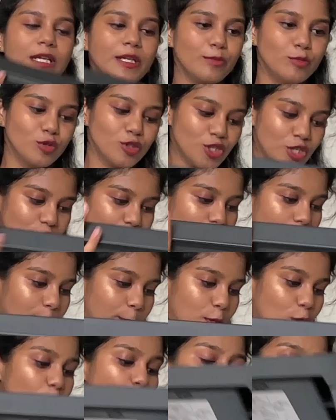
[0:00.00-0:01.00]
பண்ணி
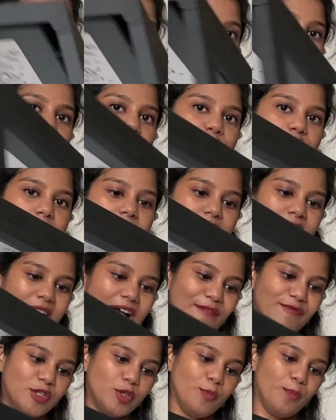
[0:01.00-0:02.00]
முடிச்சதுக்கப்புறம் யூ ஜஸ்ட்
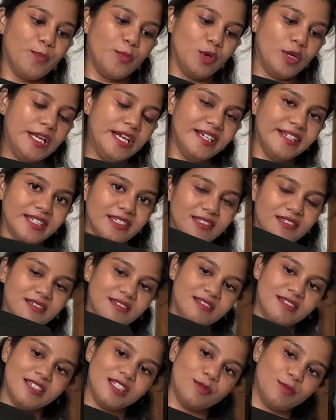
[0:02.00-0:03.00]
ஹாவ் டு புல் இட்
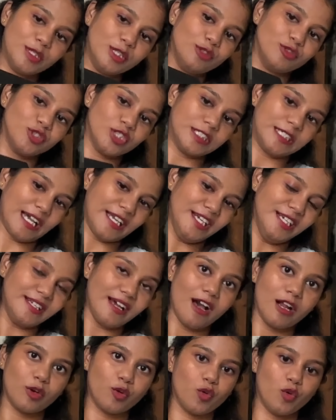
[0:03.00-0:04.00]
இது மட்டும் கொஞ்சம்
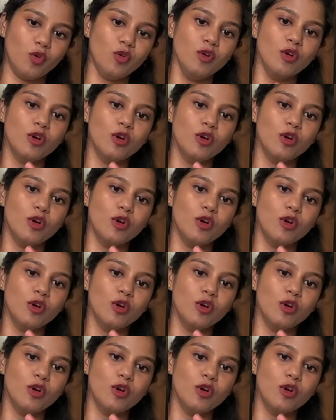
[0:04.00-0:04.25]
டைட்டாக இருக்கும்